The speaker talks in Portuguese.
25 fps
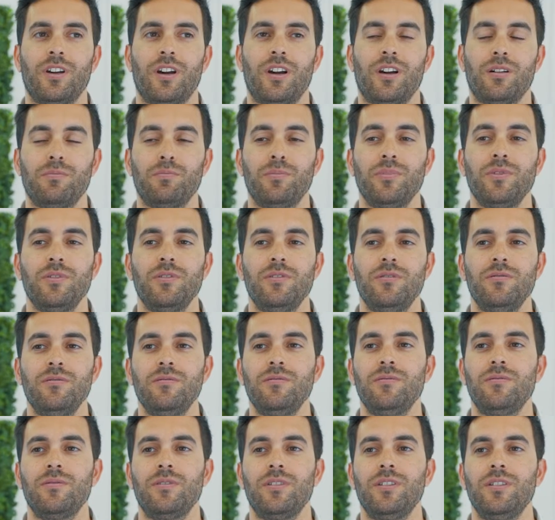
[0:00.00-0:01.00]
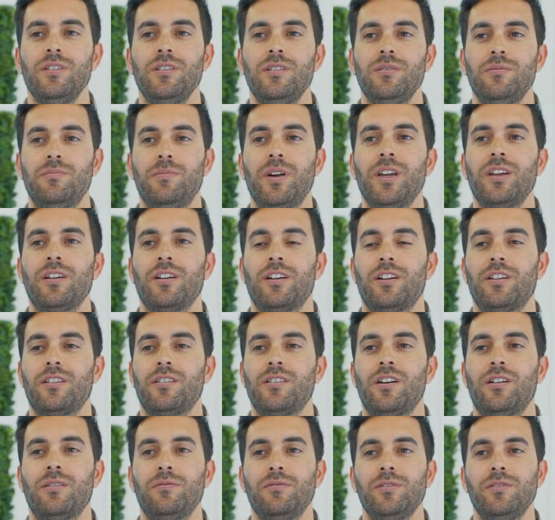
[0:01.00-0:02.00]
rápido e bem
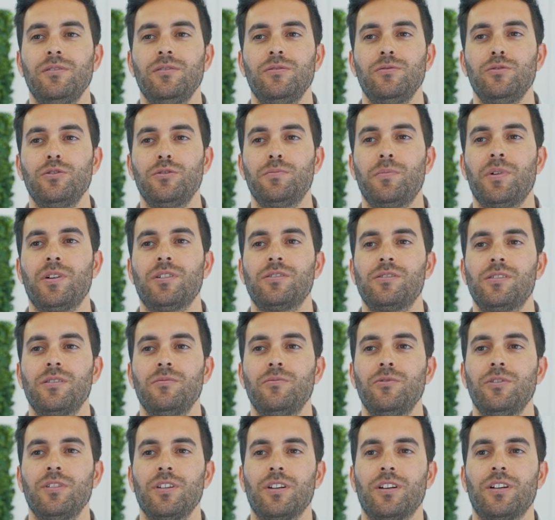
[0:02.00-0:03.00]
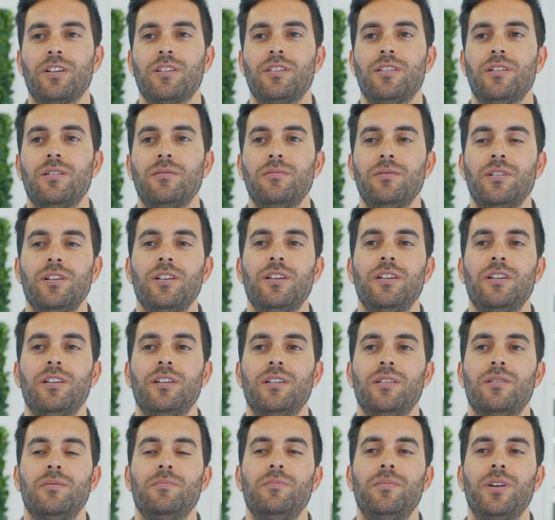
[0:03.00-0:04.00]
agradável. O espaço é muito agradável,
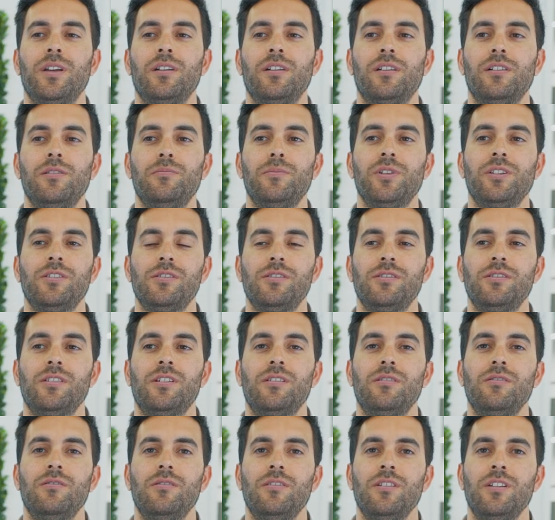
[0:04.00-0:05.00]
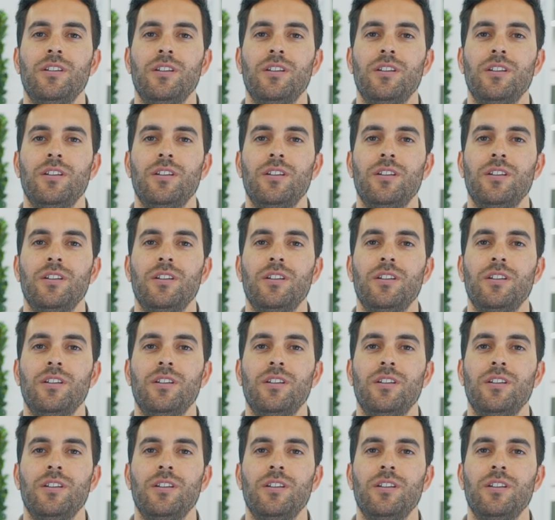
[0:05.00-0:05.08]
é bem climatizado